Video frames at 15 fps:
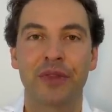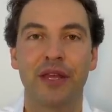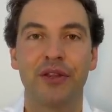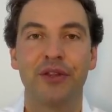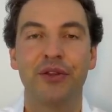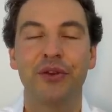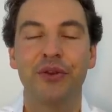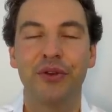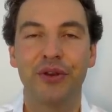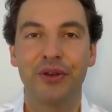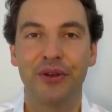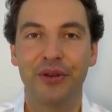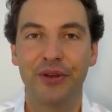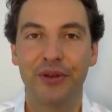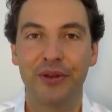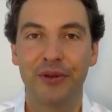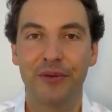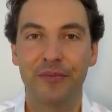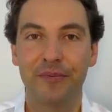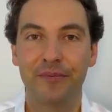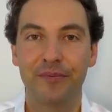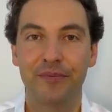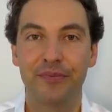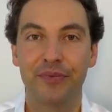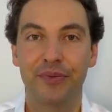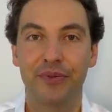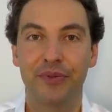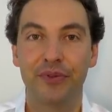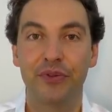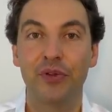de, euh,
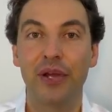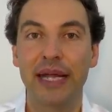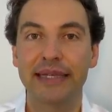de la